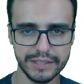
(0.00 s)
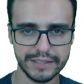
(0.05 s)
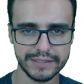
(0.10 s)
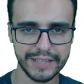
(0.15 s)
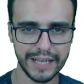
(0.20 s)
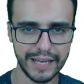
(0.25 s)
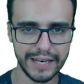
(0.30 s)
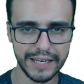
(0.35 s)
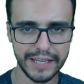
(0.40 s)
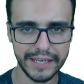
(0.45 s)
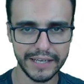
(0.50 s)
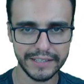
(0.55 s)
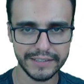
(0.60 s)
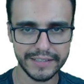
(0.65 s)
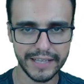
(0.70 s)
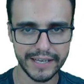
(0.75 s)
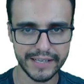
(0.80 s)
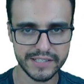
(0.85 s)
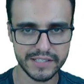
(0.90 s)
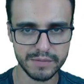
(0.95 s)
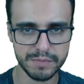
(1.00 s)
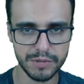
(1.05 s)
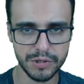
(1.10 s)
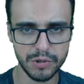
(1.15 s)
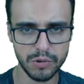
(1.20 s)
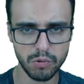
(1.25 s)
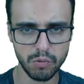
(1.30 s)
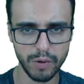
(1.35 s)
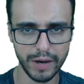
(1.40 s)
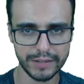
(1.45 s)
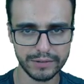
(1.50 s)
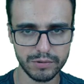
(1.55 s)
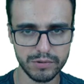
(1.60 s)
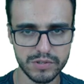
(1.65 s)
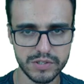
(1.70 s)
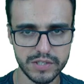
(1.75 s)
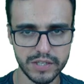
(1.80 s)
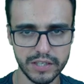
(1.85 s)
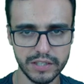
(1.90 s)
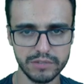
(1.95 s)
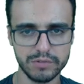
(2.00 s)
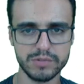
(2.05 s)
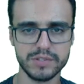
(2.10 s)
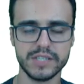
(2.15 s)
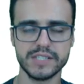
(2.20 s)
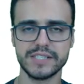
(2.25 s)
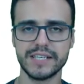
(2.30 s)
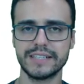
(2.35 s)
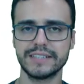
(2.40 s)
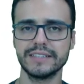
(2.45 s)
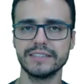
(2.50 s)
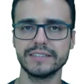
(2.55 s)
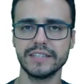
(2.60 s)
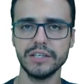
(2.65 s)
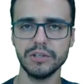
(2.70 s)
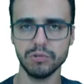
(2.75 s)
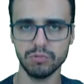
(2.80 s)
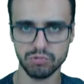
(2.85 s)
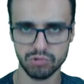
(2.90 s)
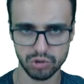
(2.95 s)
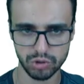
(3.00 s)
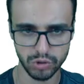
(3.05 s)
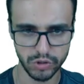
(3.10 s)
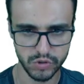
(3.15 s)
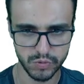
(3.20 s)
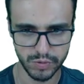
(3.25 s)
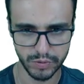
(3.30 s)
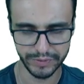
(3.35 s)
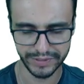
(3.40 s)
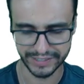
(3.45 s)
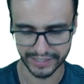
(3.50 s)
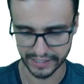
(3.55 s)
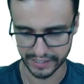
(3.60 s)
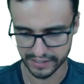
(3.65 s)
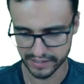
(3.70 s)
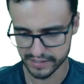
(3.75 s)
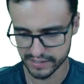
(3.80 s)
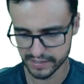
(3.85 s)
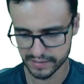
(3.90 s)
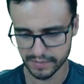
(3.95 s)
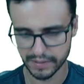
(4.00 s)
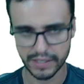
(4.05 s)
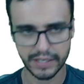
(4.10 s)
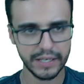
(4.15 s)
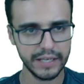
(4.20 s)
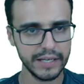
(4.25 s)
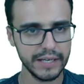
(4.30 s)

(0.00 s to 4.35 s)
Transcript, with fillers: da Lei 10.471 de 2003.